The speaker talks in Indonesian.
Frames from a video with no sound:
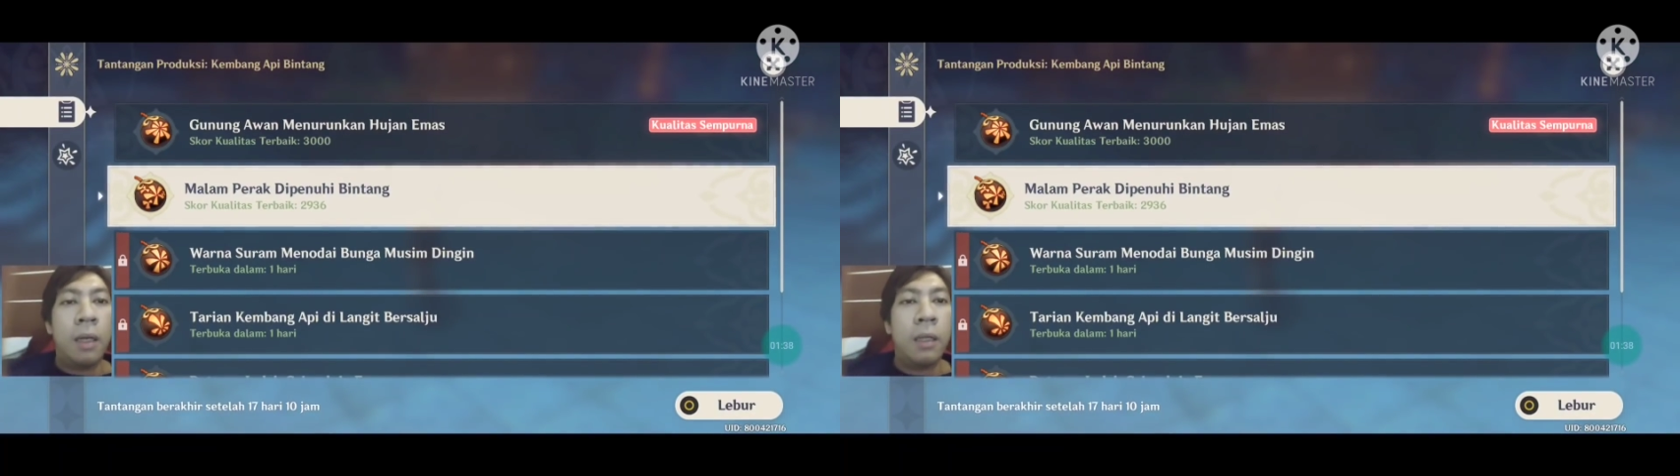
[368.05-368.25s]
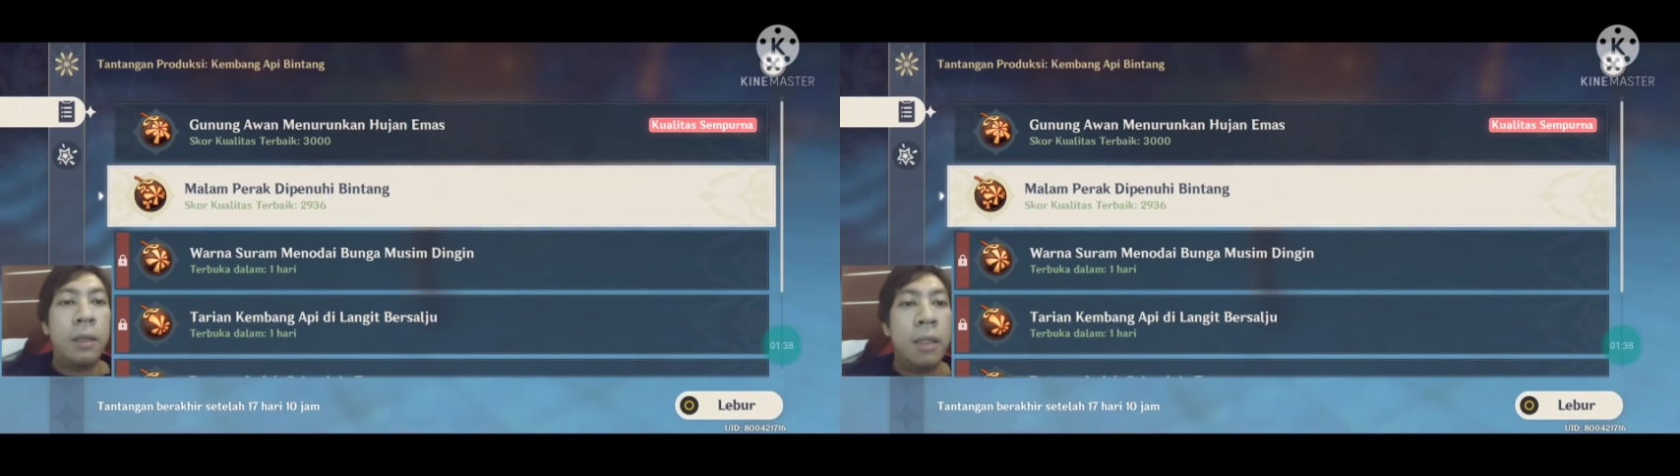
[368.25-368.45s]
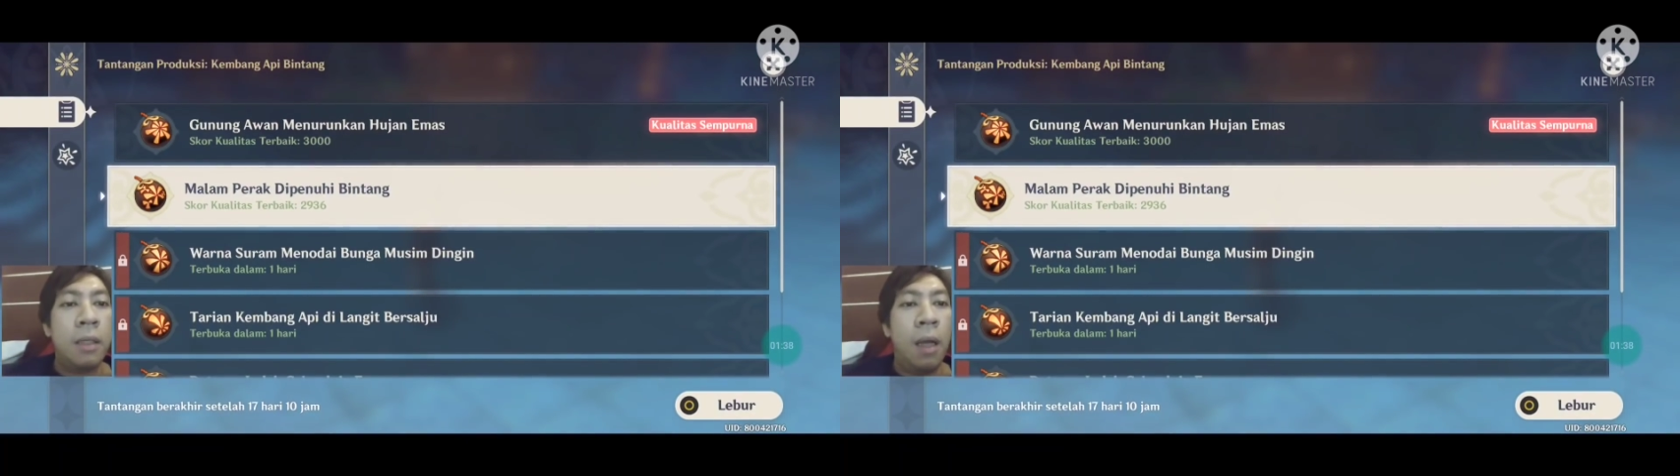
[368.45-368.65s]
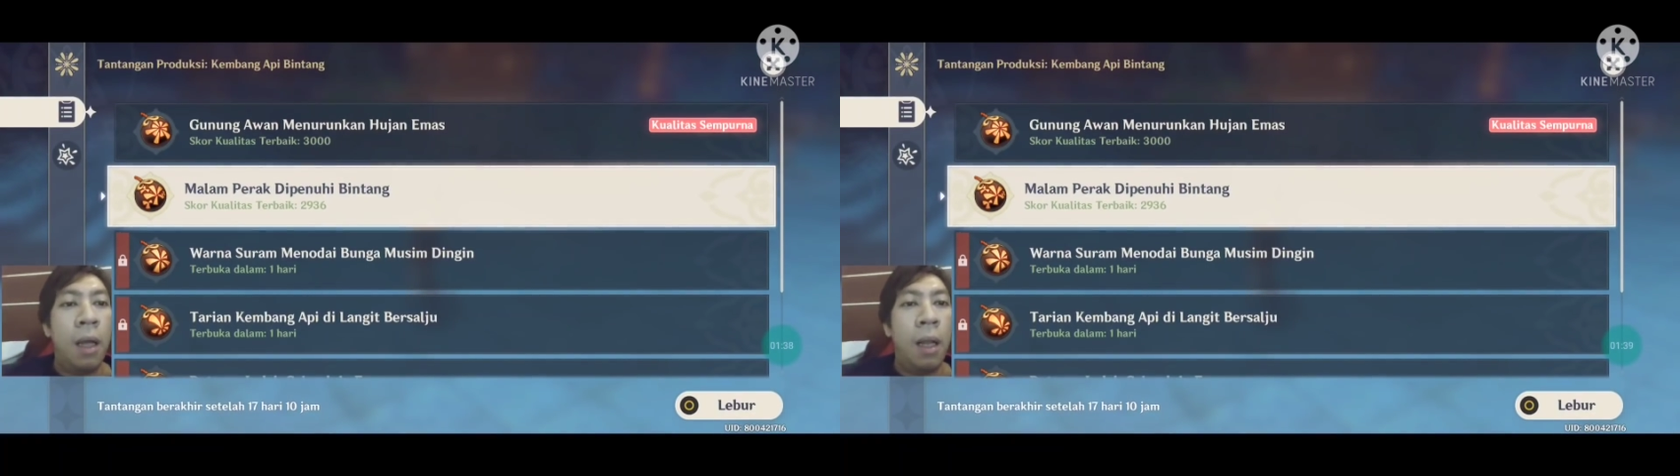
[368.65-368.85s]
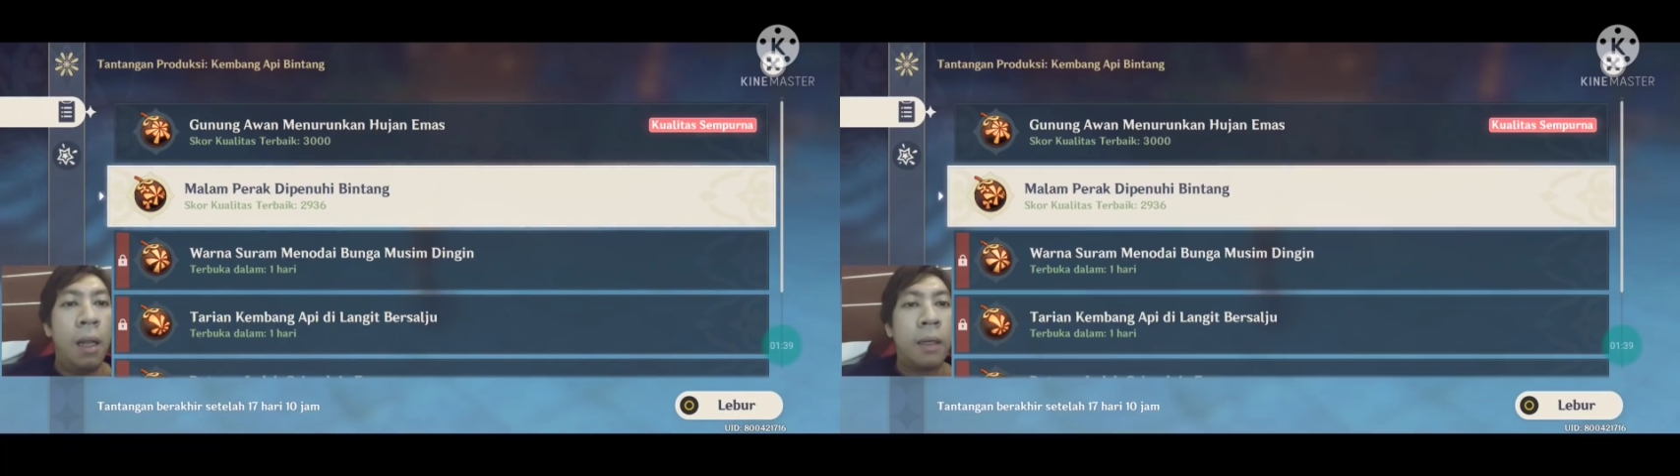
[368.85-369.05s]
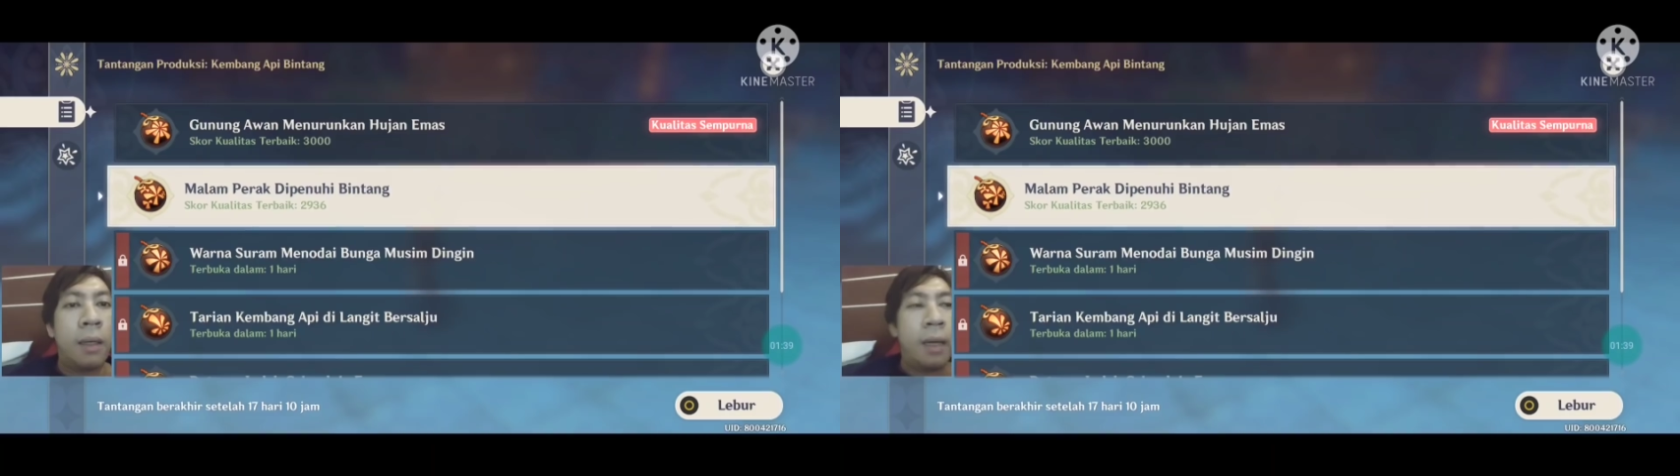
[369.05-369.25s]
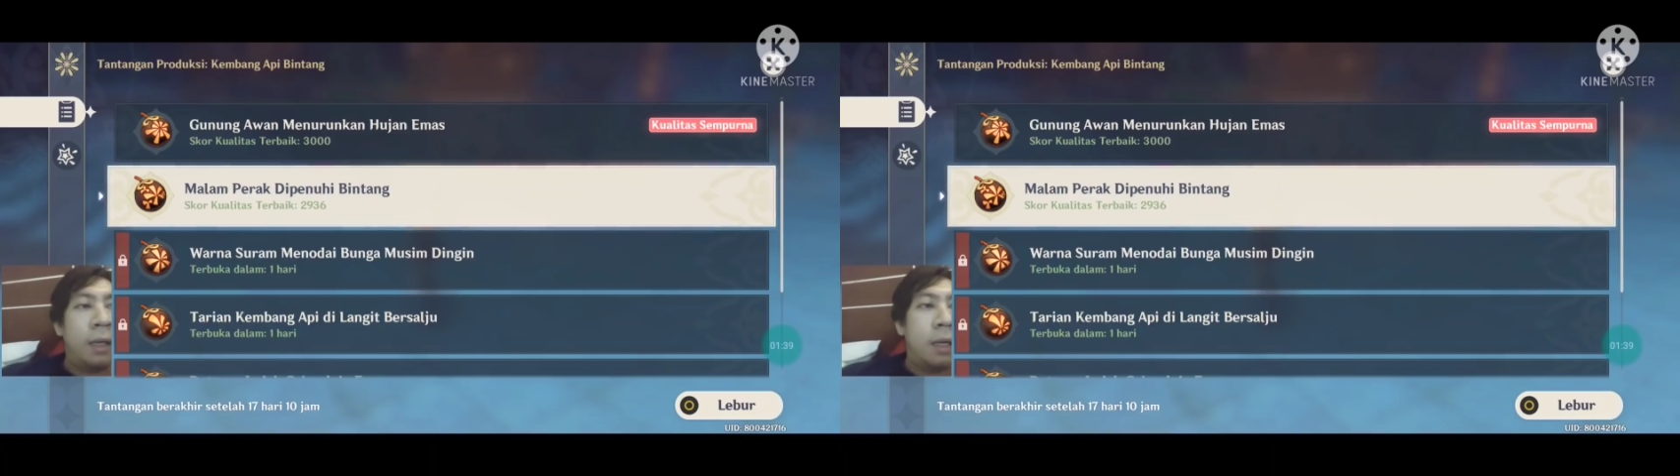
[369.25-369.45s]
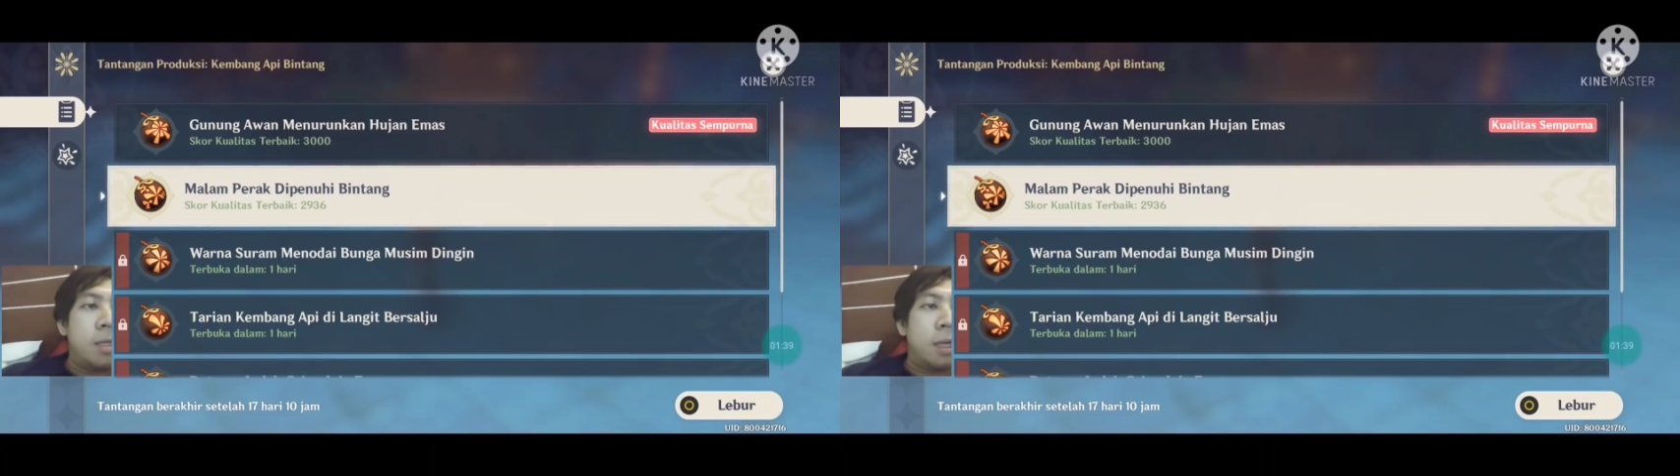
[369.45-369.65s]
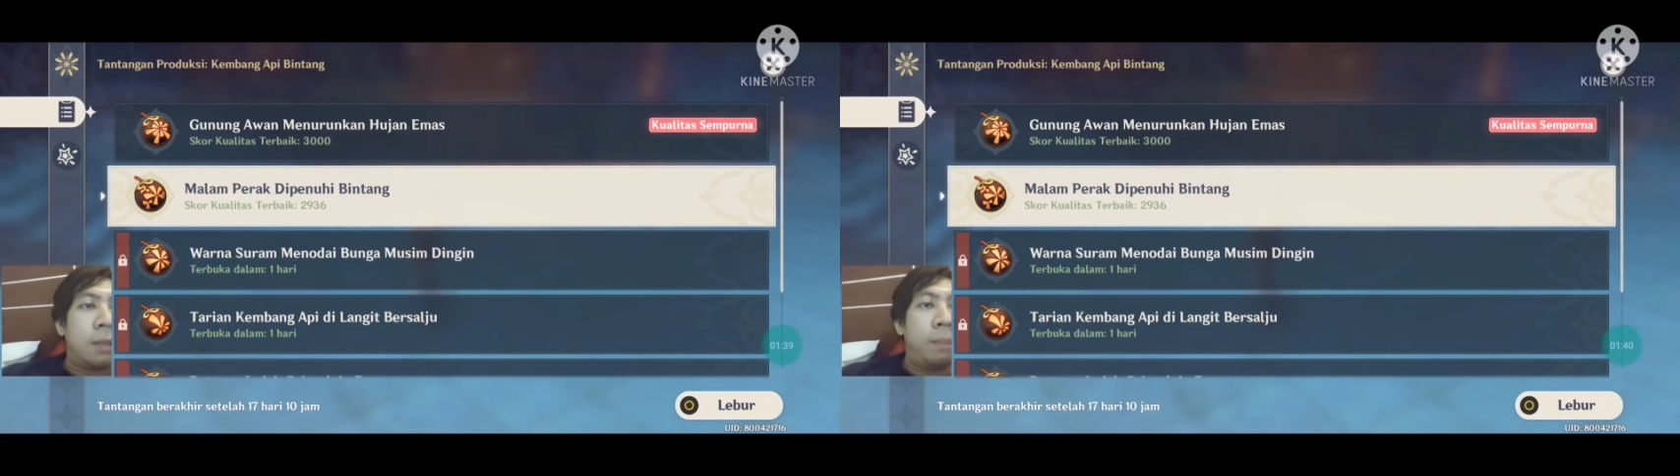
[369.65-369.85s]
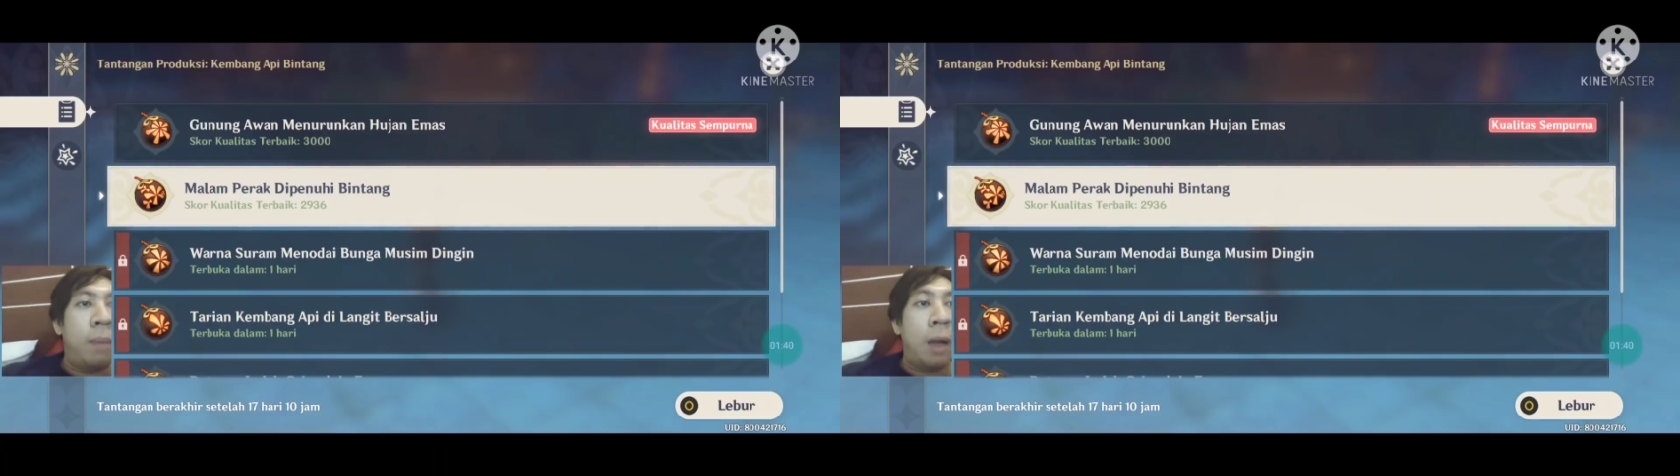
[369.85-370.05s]
kalian tinggal kenain
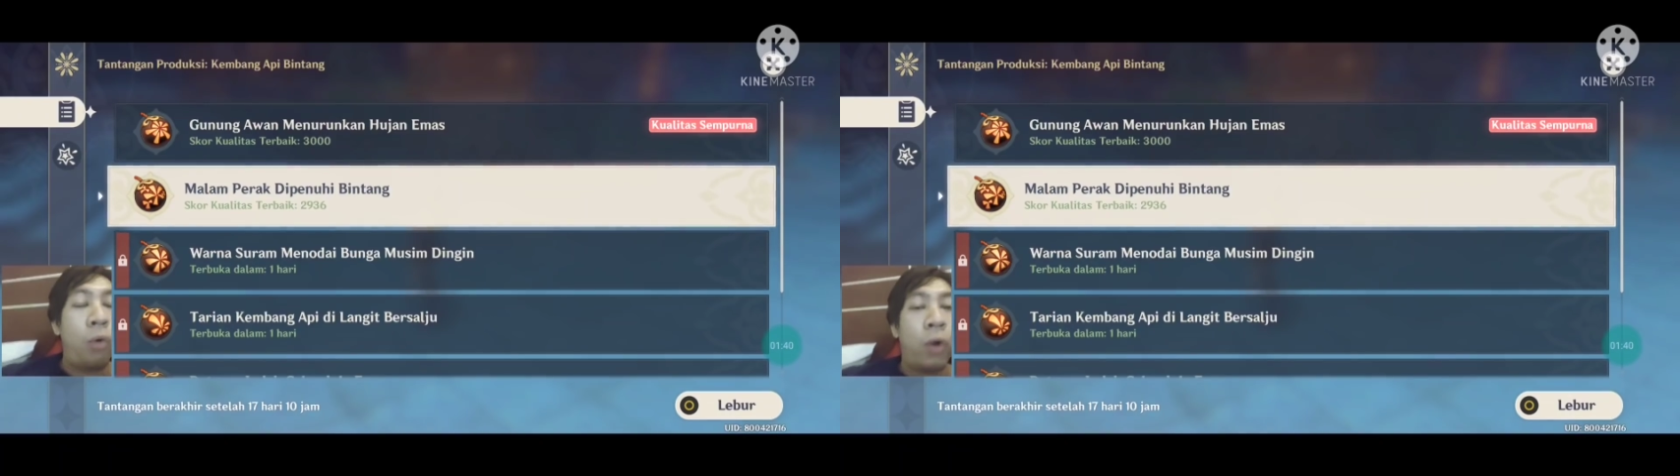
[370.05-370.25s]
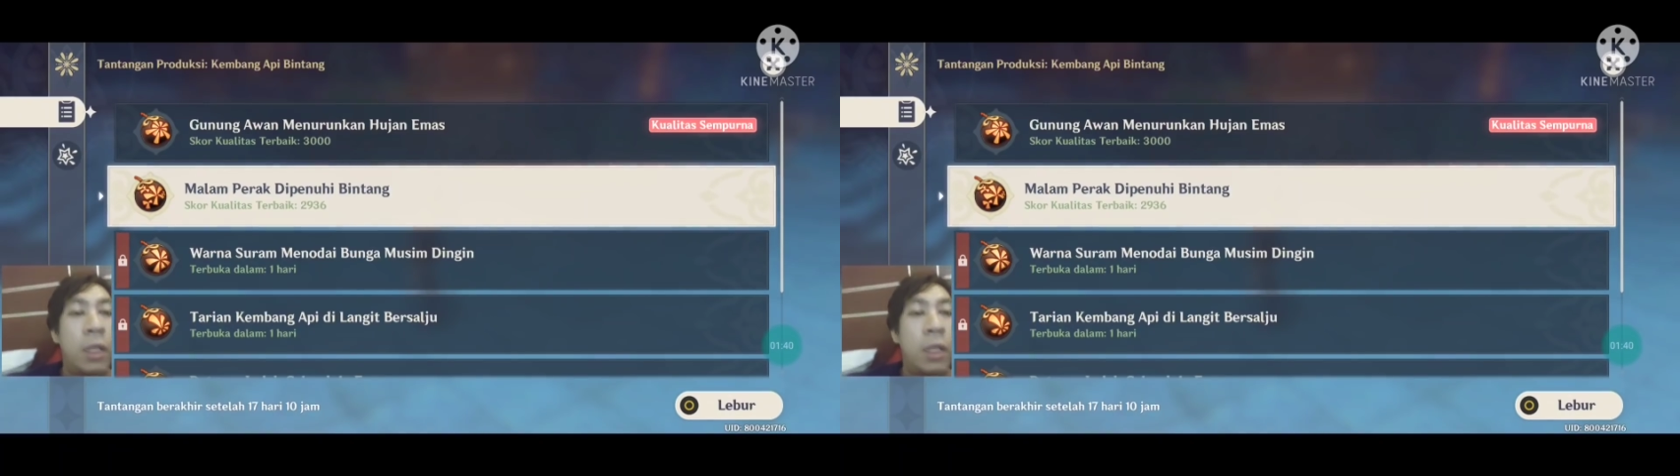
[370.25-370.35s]
aja ke bar